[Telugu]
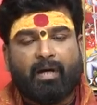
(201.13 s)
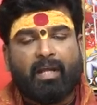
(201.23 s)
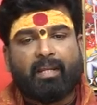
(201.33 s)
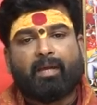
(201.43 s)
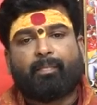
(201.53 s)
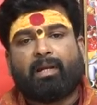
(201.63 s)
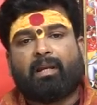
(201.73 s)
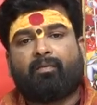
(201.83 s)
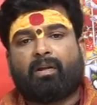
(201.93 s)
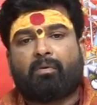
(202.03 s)
భార్య
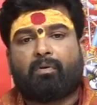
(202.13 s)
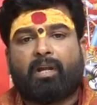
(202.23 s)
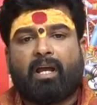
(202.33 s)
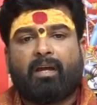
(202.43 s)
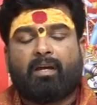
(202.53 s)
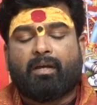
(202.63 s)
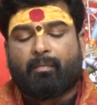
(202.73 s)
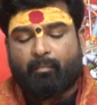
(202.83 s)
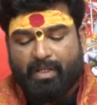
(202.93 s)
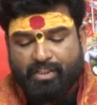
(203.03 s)
పిల్లల వల్ల కూడా
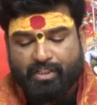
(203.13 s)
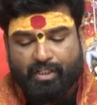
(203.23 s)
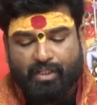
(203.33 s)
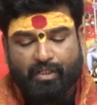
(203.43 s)
మంచి